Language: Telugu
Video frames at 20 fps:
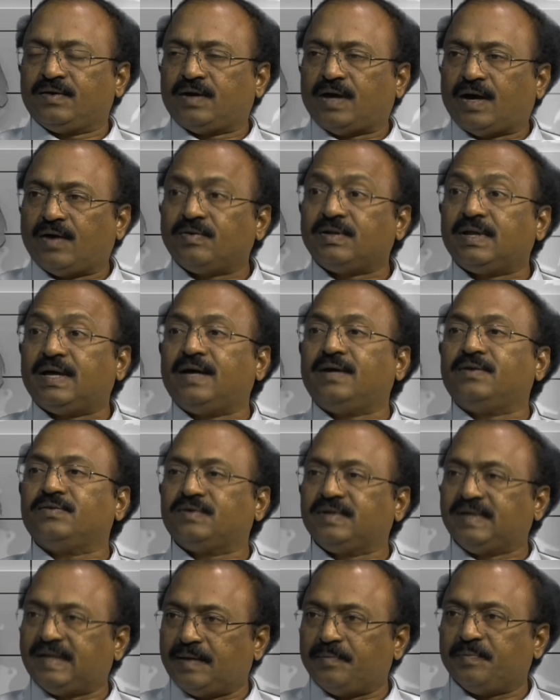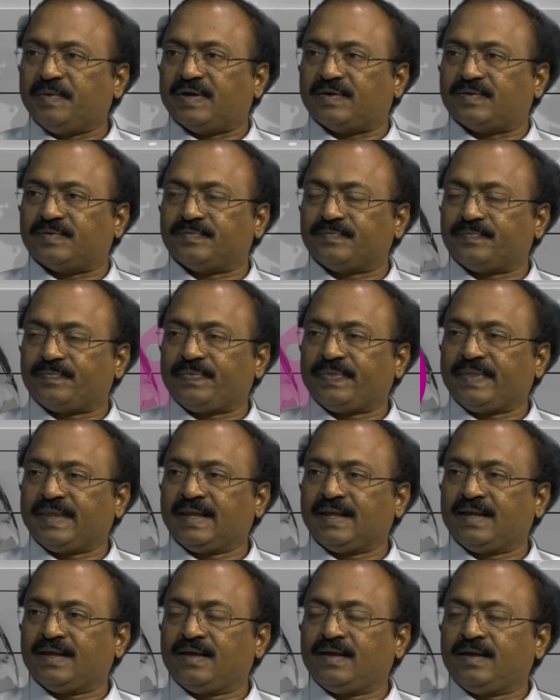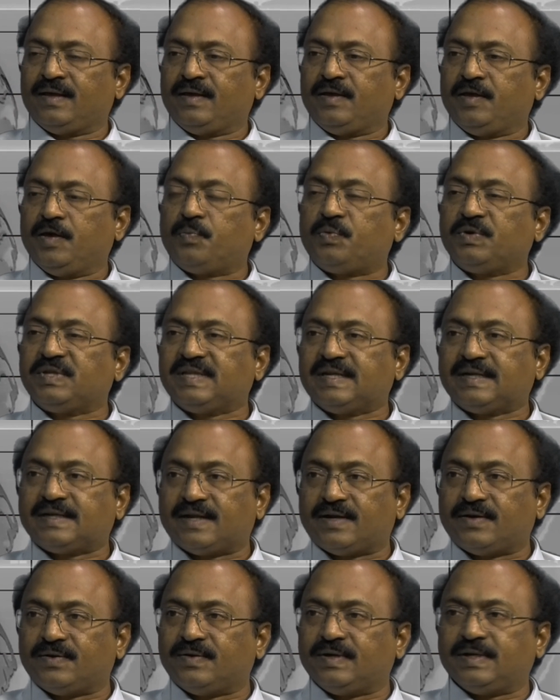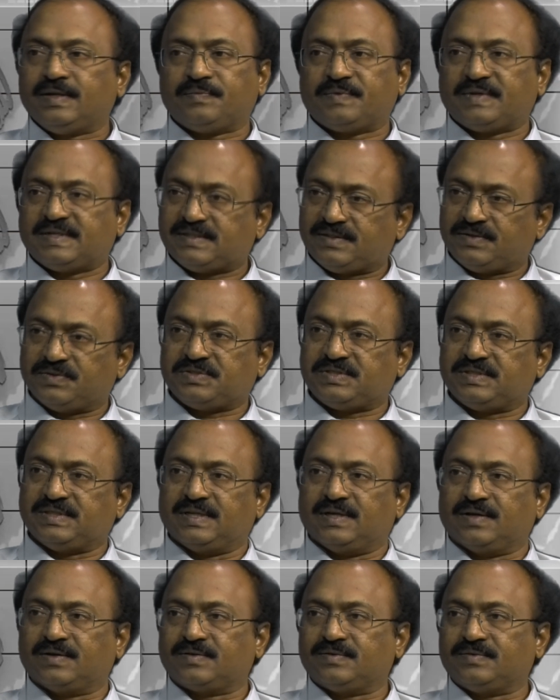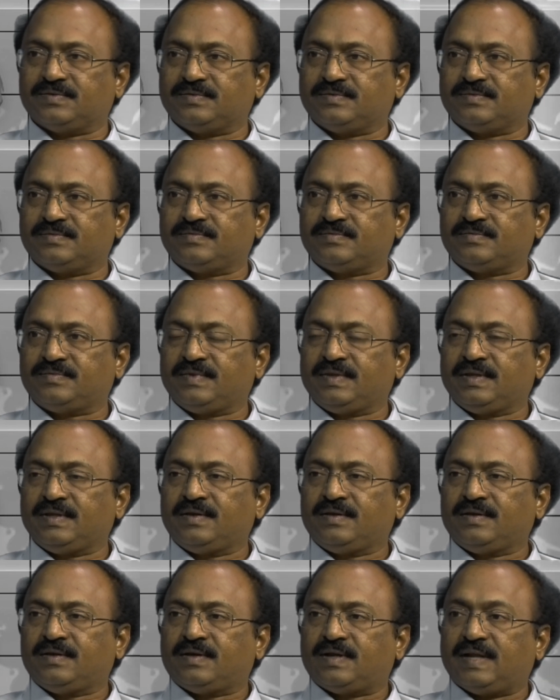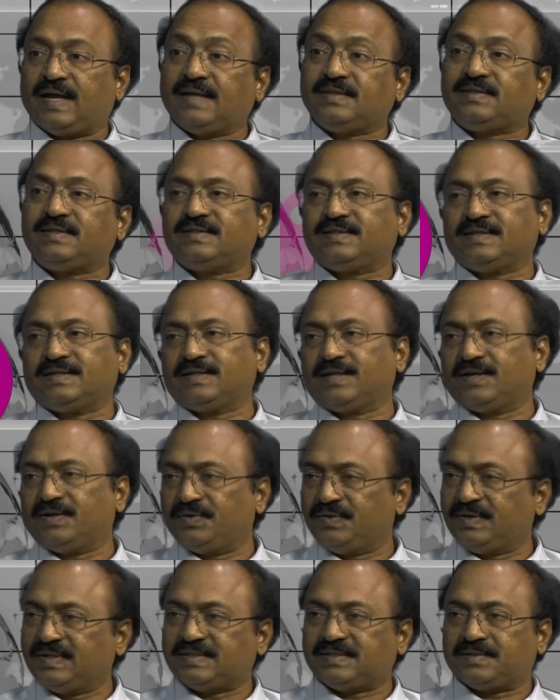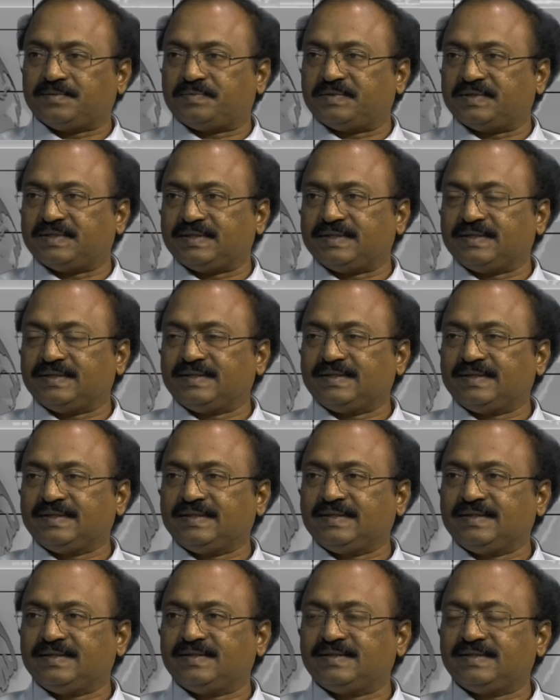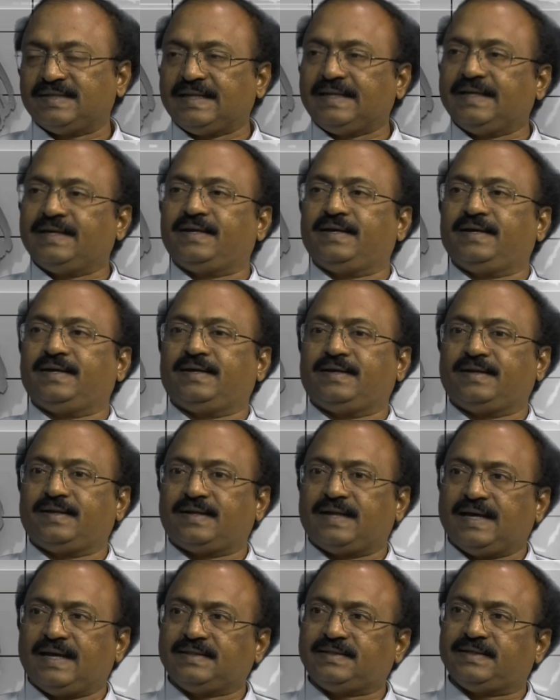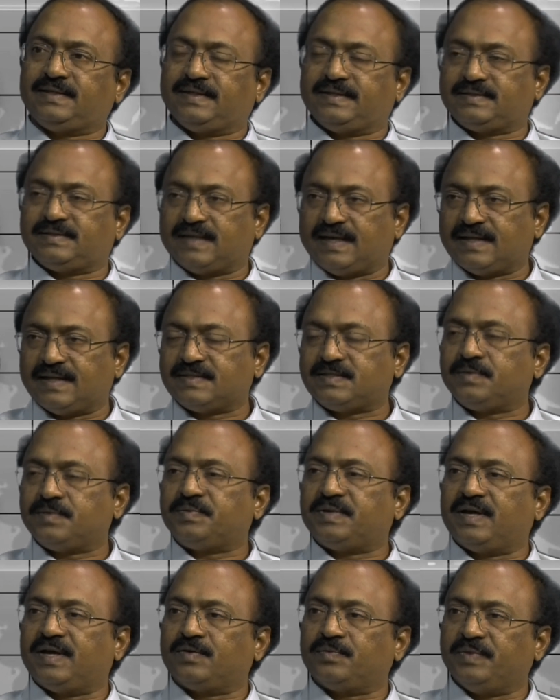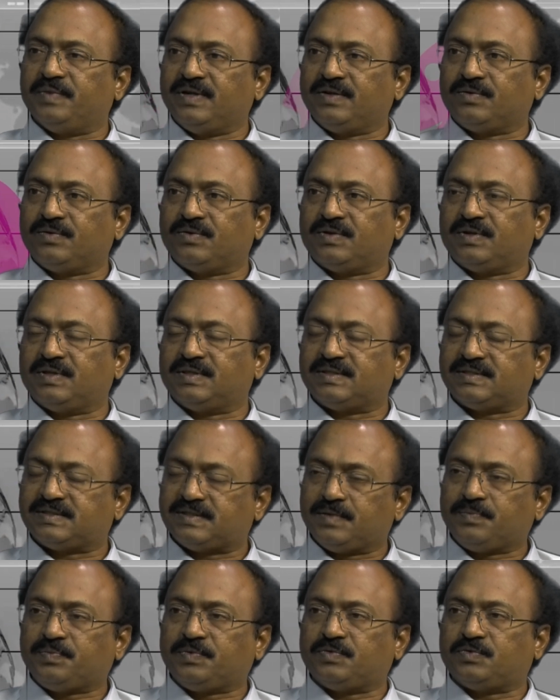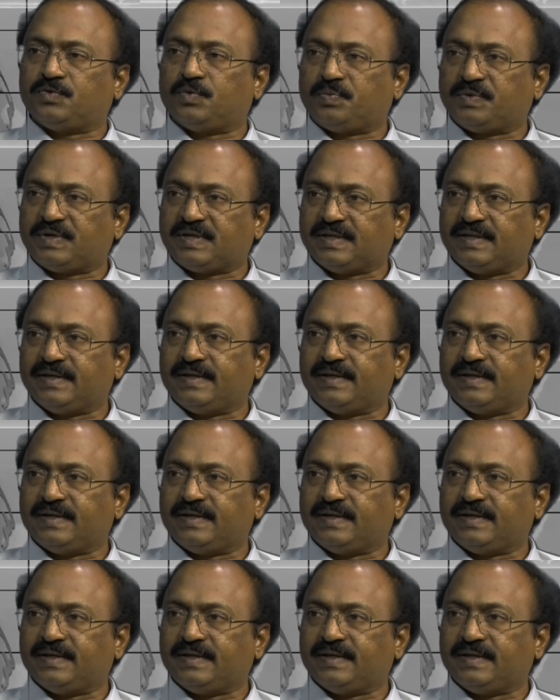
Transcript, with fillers: అవునా అనుకుని నమ్మాను ఎప్పుడు తింటాడు అని ప్రశ్న వచ్చింది నాకు రాత్రి తింటాడు అని చెప్పింది సరే రాత్రి చాలాసేపు నాకు మెలుకున్నంతసేపు దుప్పటి